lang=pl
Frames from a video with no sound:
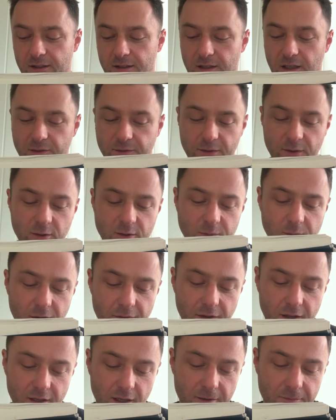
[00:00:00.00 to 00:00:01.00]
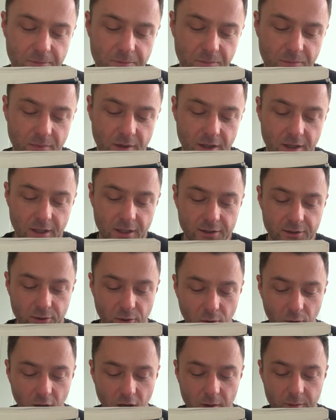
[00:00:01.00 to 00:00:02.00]
dla Twojego zbawienia
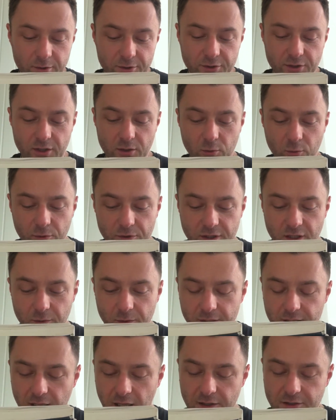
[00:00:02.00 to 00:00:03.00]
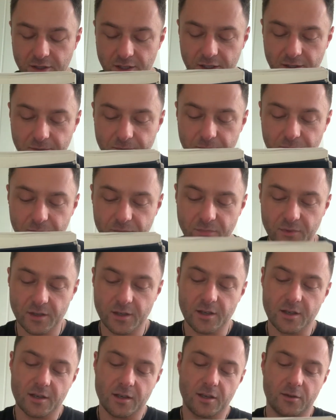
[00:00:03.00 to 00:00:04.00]
to, abyś je ujrzał inaczej.
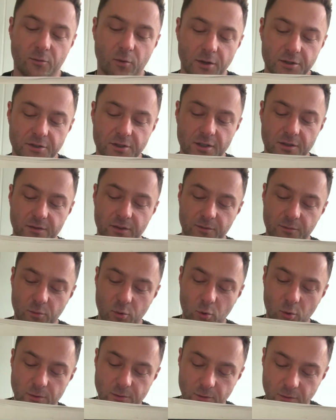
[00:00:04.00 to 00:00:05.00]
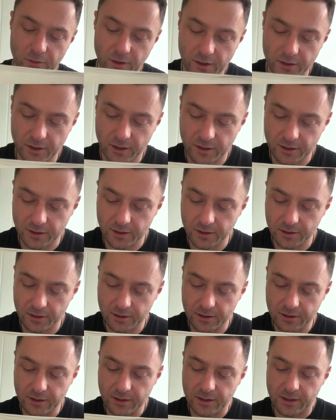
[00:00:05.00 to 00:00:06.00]
I właśnie Twe błogosławienie ich
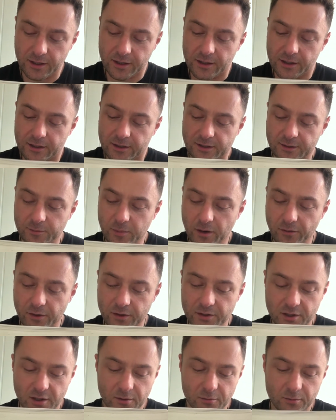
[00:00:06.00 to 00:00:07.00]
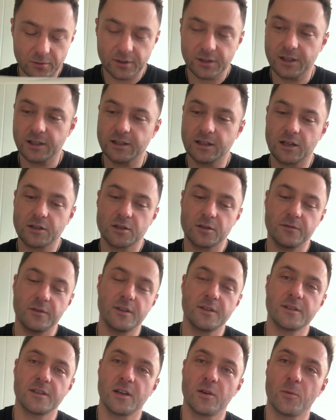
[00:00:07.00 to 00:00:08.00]
zbawi Cię i da Ci
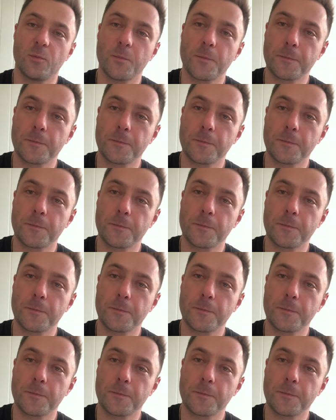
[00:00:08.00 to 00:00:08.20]
wizję.